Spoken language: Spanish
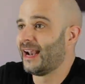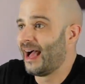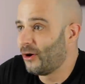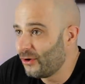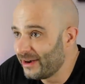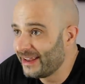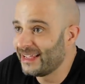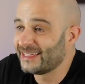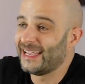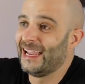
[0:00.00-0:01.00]

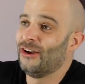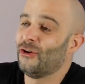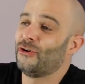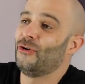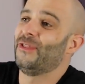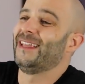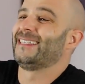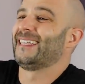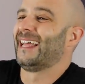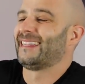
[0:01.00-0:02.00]
dragones, el horno
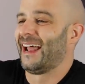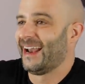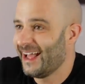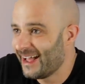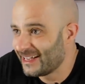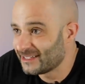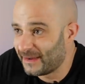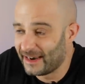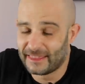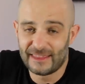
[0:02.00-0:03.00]
de Satanás,
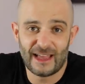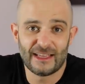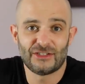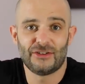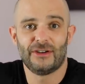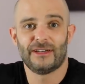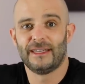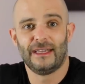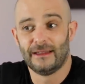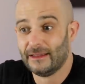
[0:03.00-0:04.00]
parecía eso, yo qué
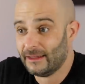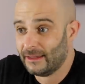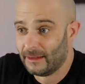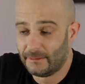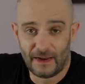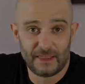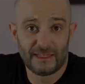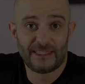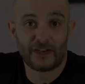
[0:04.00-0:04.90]
sé. Parecía